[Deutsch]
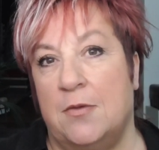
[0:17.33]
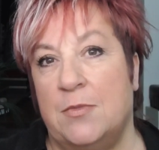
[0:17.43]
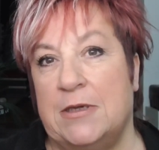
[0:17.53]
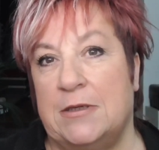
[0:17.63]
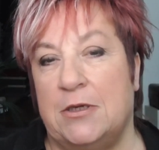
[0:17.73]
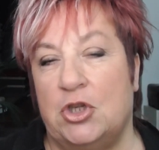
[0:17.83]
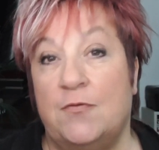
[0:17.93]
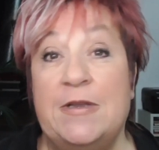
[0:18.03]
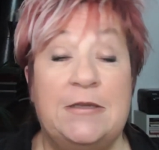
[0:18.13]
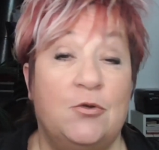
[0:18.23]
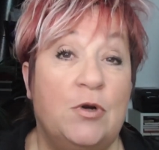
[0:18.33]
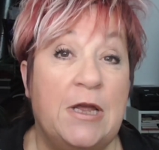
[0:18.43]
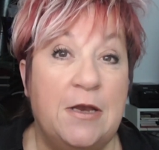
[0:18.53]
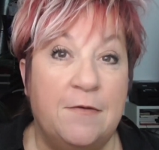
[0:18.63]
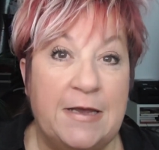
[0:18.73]
im Gesicht schwitzt
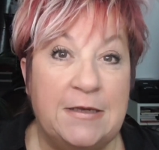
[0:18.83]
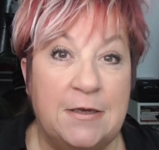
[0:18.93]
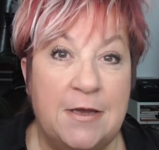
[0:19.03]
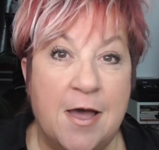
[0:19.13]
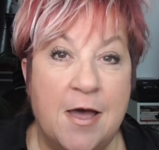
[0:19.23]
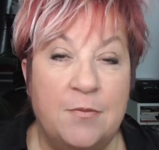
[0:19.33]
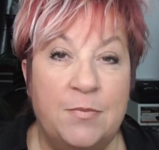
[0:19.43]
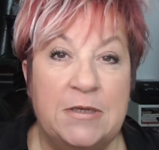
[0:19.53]
oder in den Wechseljahren